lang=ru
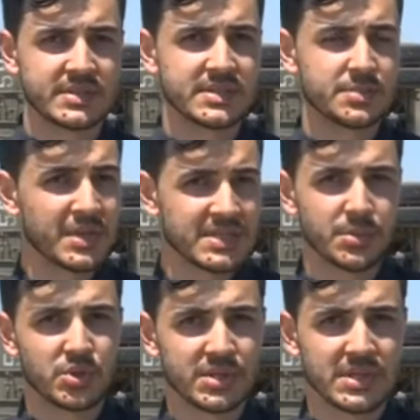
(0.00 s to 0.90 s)
с
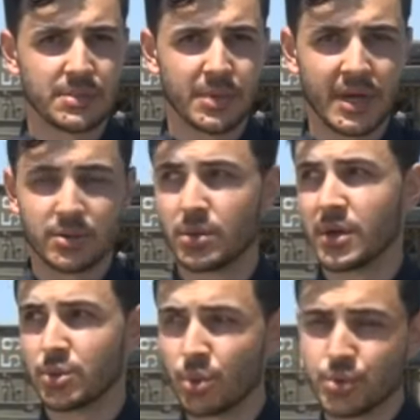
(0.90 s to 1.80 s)
местными жителями,
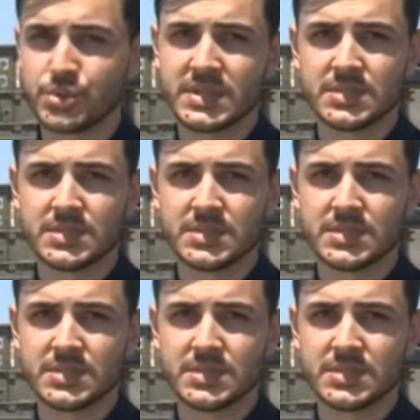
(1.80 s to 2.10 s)
которых ночью здесь